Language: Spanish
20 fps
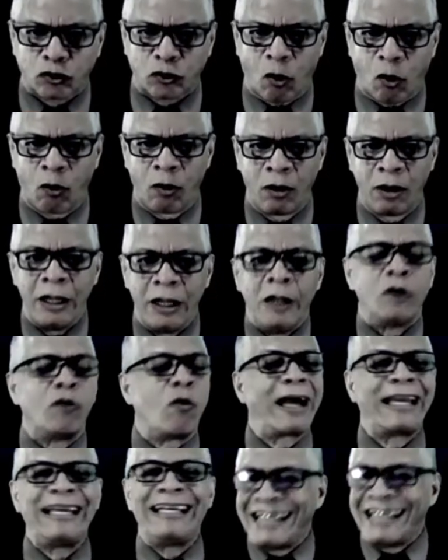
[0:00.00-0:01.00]
Llámese
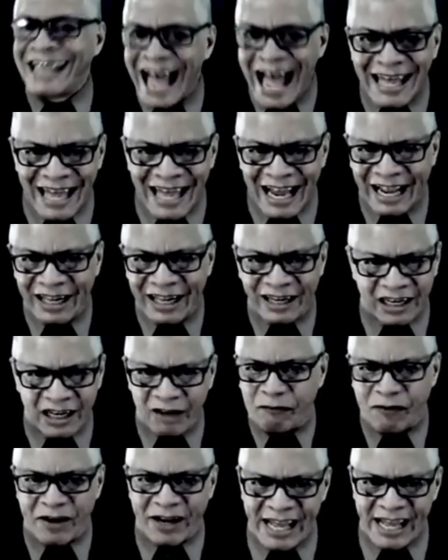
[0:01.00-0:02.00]
Ramfi, o
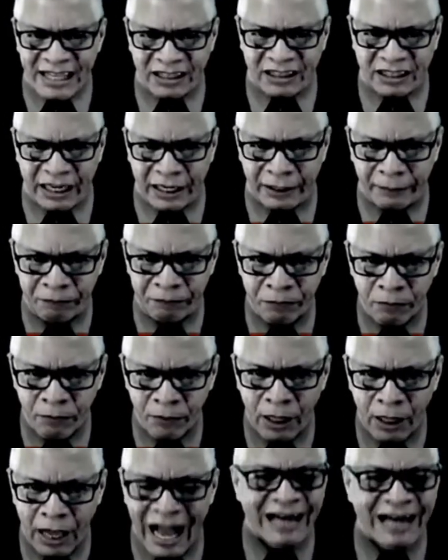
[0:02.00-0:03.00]
llámese Danilo
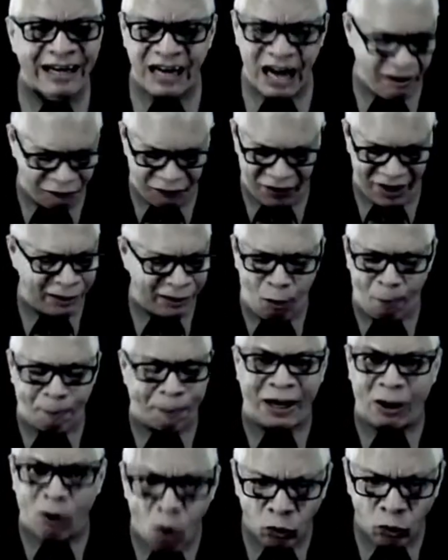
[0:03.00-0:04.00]
Medina,
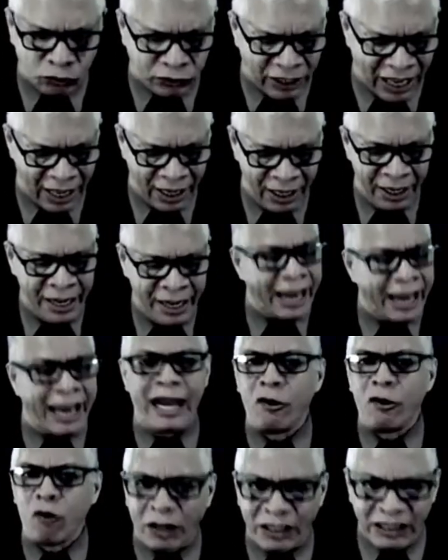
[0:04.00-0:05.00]
o llámese como se
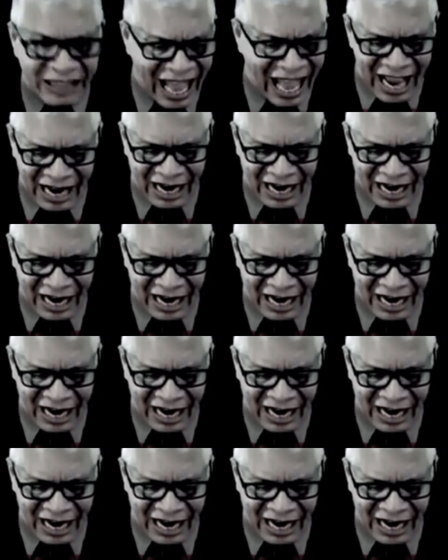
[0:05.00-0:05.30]
llame.